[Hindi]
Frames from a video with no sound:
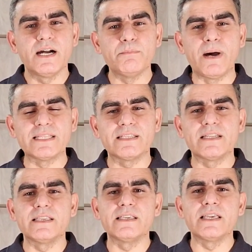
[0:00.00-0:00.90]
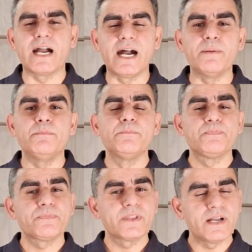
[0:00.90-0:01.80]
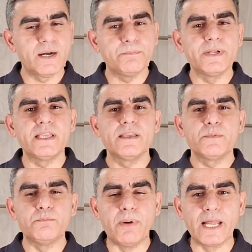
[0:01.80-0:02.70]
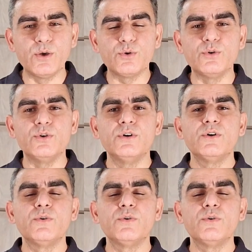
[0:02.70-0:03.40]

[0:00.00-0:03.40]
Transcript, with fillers: हम बात करेंगे कि आप अपने बालों को